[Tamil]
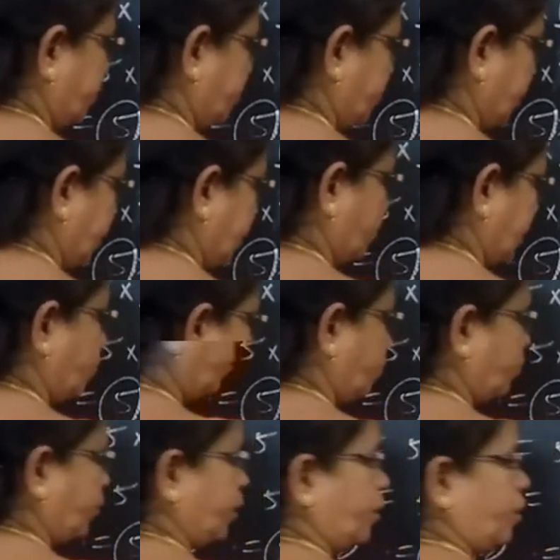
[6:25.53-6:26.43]
மைனர்
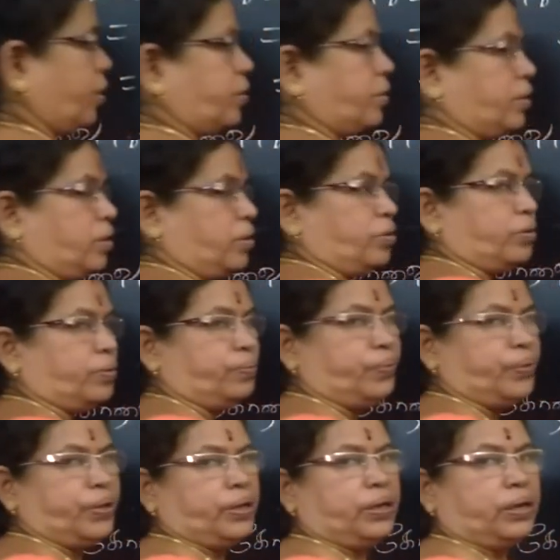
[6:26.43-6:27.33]
குறியோடு சொல்லணும்
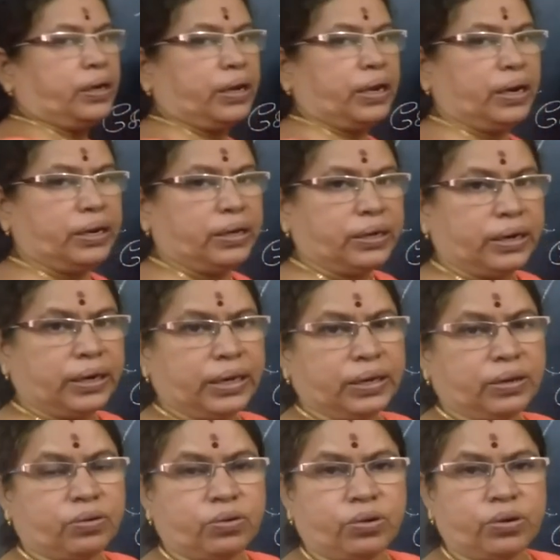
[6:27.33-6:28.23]
கெழுக்களை
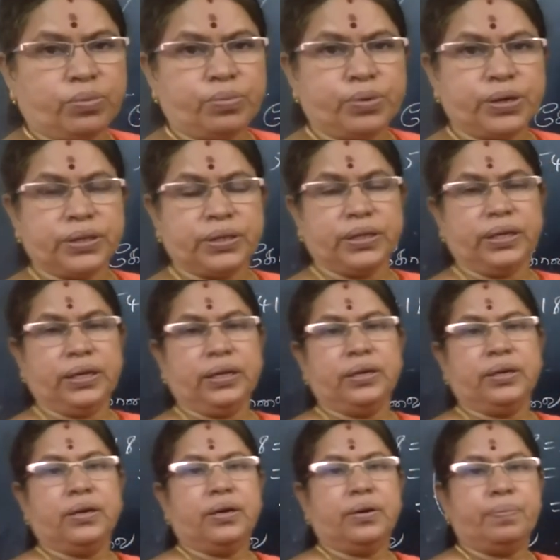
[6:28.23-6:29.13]
கூறும் பொழுது
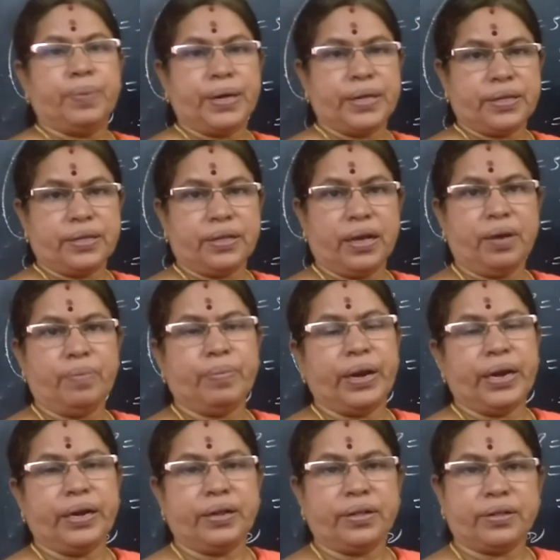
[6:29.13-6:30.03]
ப்ளஸ்ஸாக
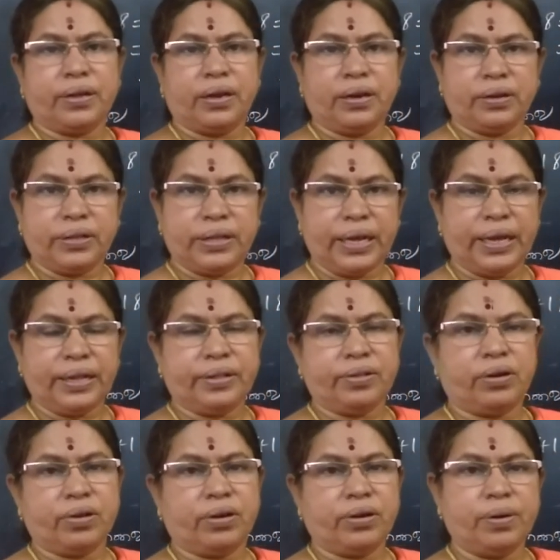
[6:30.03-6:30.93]
மைனஸான்னு
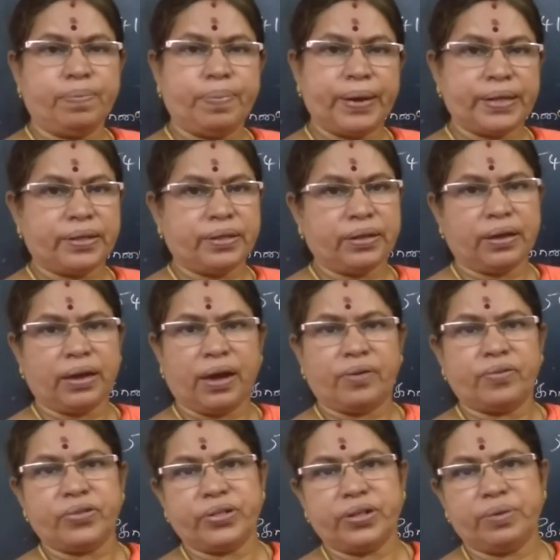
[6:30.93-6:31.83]
சேர்த்து சொல்லணும் ப்ளஸ்ஸுக்கு
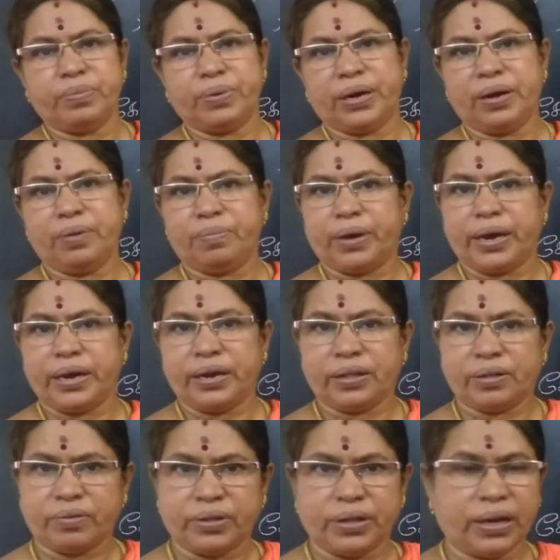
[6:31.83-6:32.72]
அவசியம் இல்லை
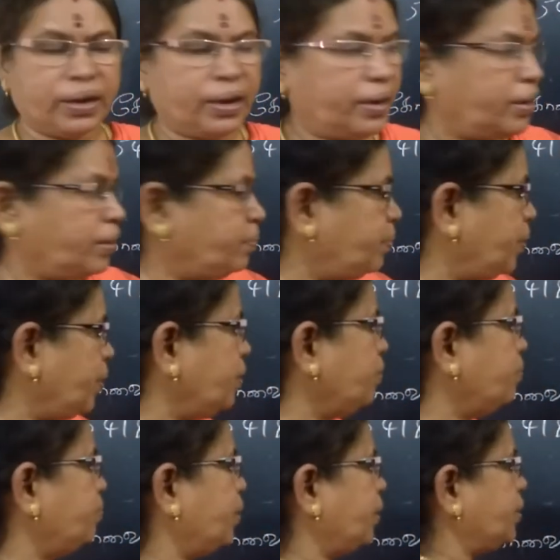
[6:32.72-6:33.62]
மைனஸ் வந்தால் கண்டிப்பாக
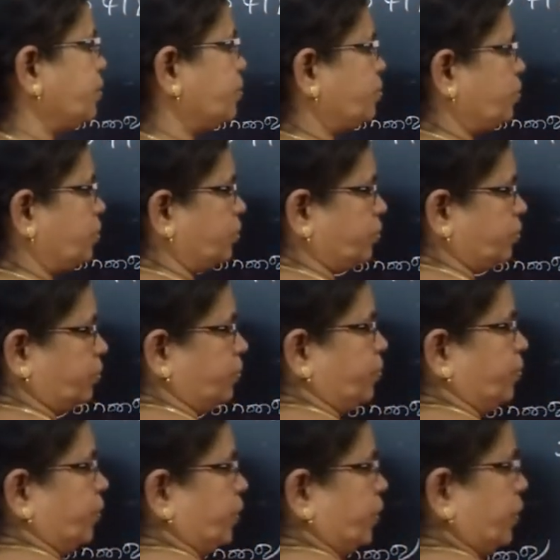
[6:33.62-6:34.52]
மைனஸ் சொல்லணும்
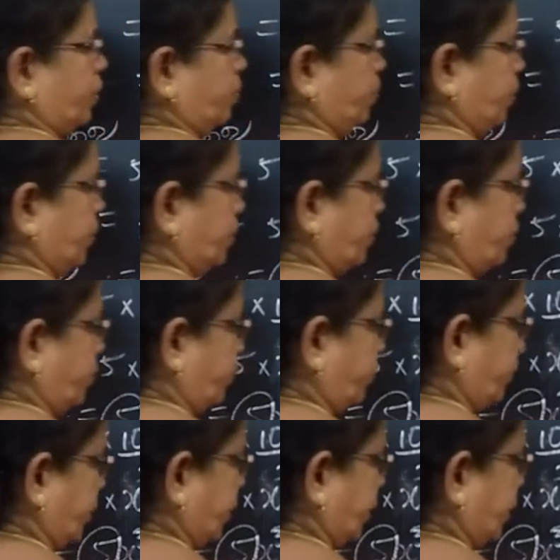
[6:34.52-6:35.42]
இப்போ
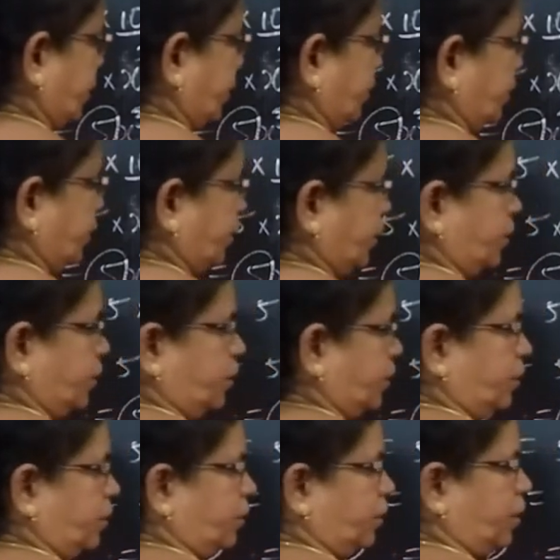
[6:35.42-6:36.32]
இதனுடைய கெழு என்ன
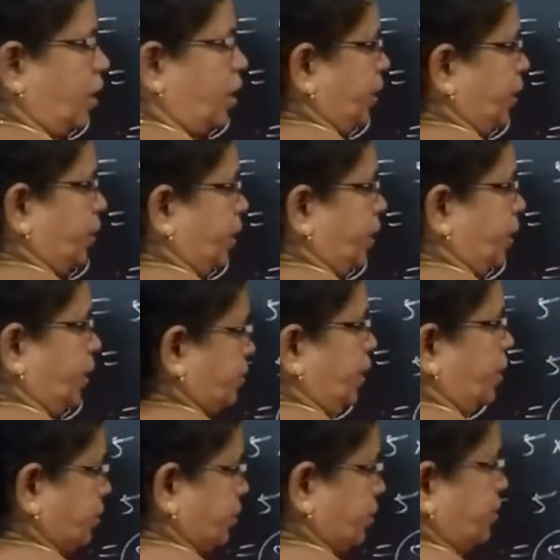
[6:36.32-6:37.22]
நாலு பை
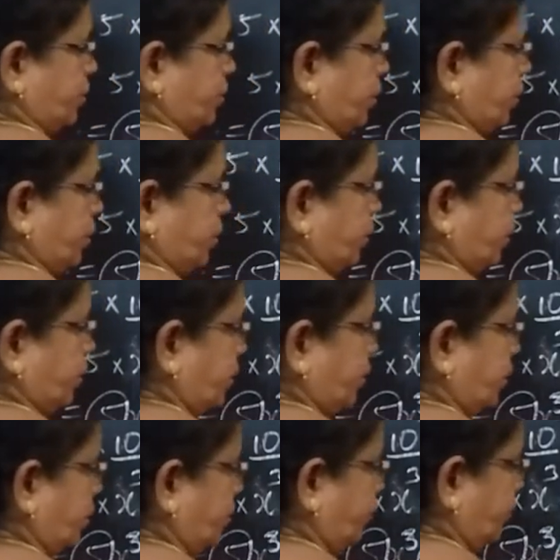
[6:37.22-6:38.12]
அஞ்சு
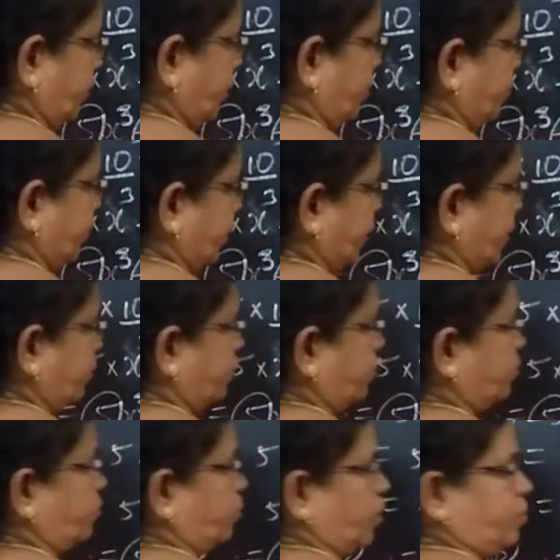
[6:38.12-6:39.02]
இது வந்து நம்ம
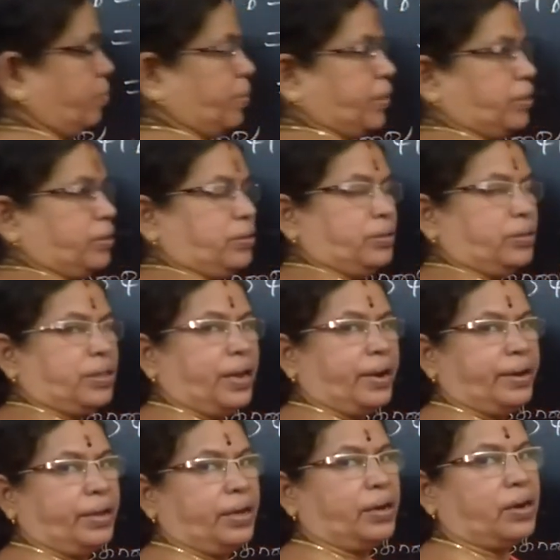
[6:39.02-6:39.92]
கெழுன்னு சொல்ல மாட்டோம் இது
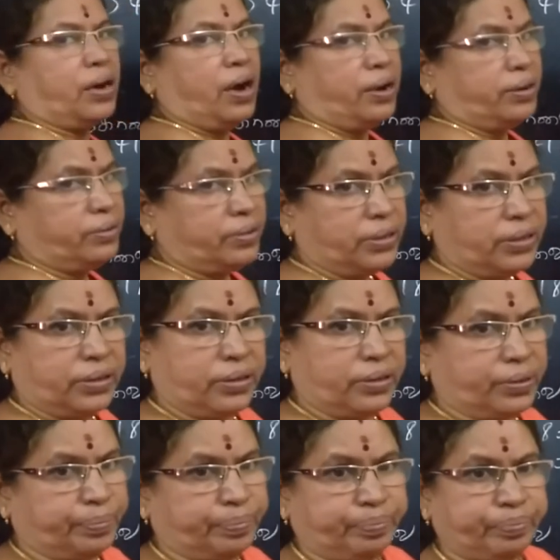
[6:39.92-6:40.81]
தனியாக கான்ஸ்டன்ட்
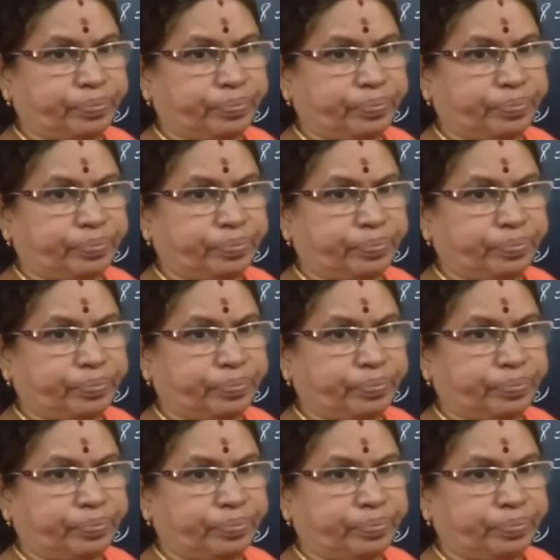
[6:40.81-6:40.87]
டேர்ம்